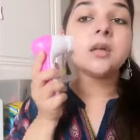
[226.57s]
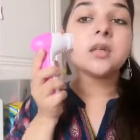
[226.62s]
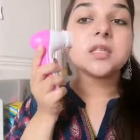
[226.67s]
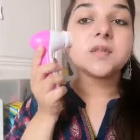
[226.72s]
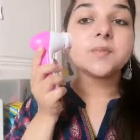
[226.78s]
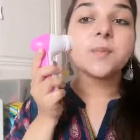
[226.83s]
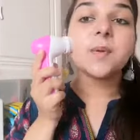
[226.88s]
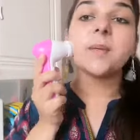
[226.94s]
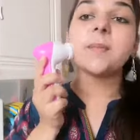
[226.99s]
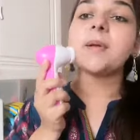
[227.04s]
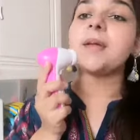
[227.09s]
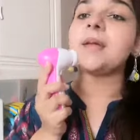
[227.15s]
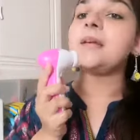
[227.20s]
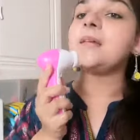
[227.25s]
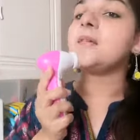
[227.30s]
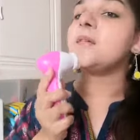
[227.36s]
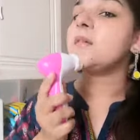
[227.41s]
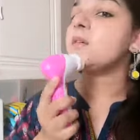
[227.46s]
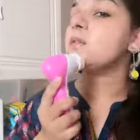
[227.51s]
इस पर
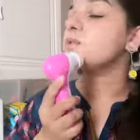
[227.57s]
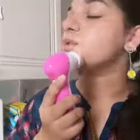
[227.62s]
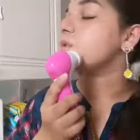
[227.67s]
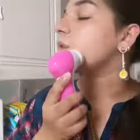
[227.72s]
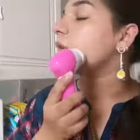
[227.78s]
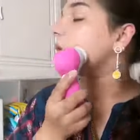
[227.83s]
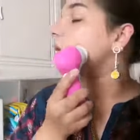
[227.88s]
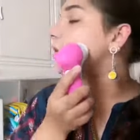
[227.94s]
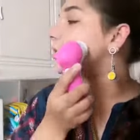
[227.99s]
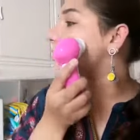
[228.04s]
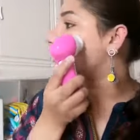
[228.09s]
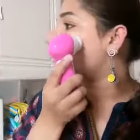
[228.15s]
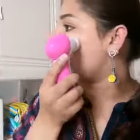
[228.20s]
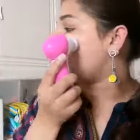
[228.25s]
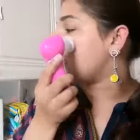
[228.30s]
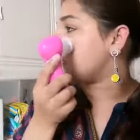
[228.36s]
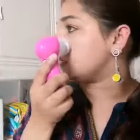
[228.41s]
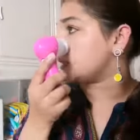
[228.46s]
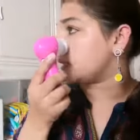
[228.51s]
मैं स्लोली
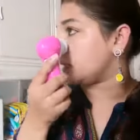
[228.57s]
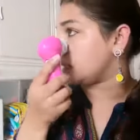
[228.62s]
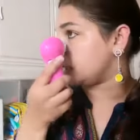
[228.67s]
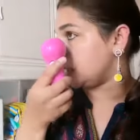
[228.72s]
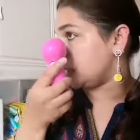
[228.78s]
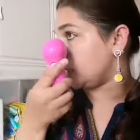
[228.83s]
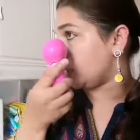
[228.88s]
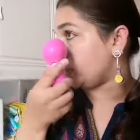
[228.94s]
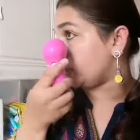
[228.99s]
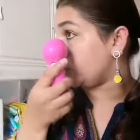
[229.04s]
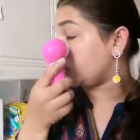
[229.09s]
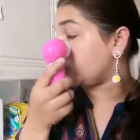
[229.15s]
स्लोली इस तरह से रब